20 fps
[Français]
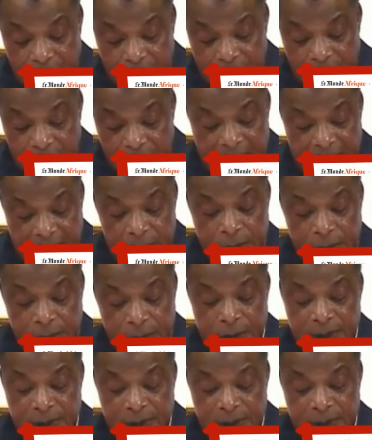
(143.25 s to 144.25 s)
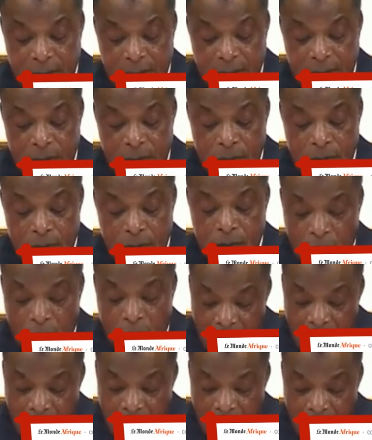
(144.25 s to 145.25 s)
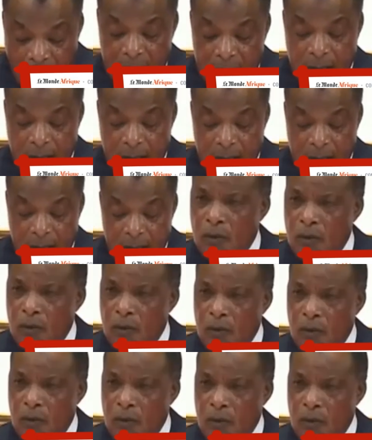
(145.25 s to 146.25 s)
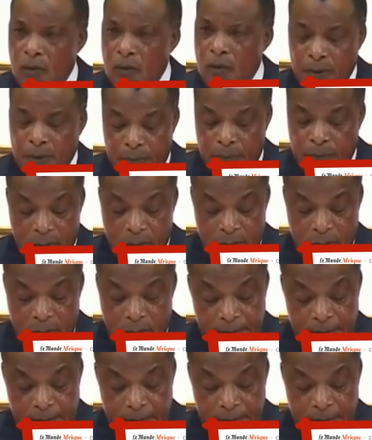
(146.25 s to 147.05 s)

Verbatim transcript: en charge de dire le droit au nom du peuple.